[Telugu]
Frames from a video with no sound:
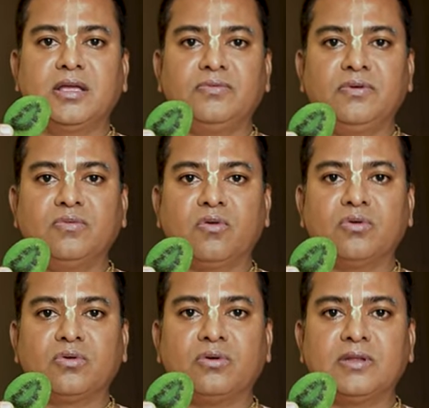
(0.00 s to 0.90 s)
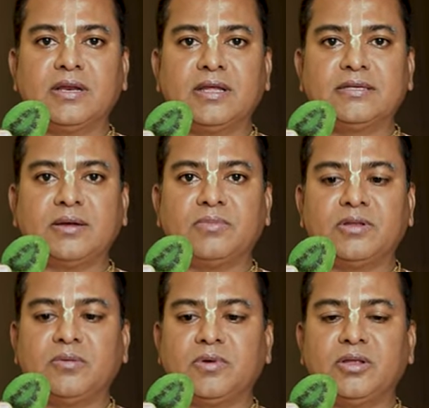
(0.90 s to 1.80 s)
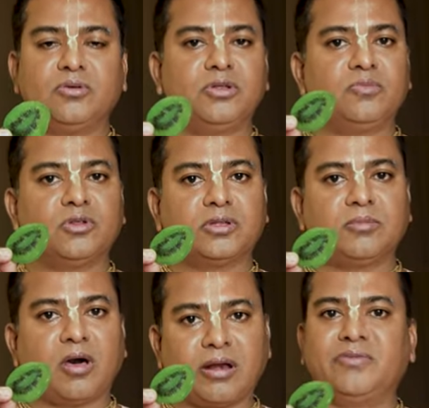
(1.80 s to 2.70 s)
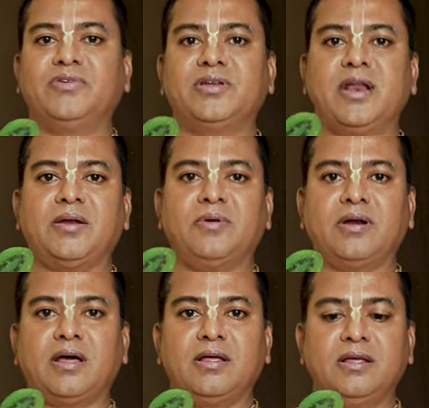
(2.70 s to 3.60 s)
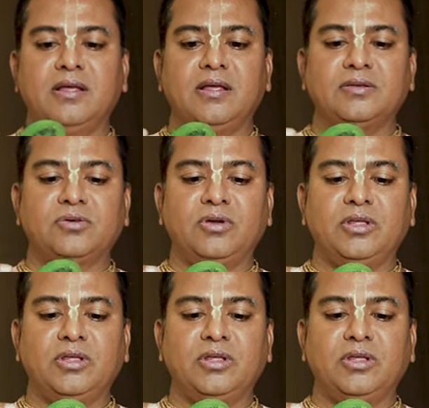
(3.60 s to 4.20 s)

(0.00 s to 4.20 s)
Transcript: కివీ ఫ్రూట్కు దీనికి సంబంధం లేదు ఇది మొత్తం ఆర్టిఫిషియల్ అనమాట సో